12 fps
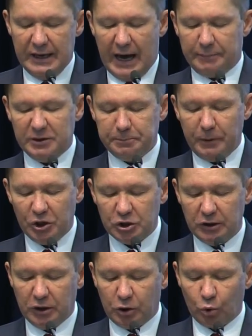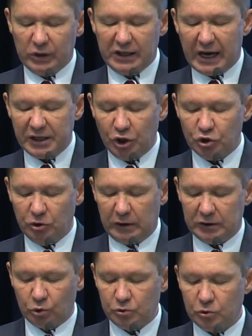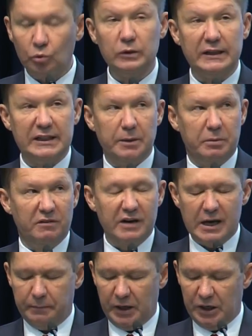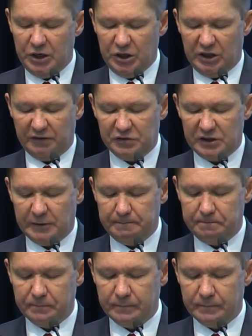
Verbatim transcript: обеспечил круглогодичную отгрузку добываемой нефти.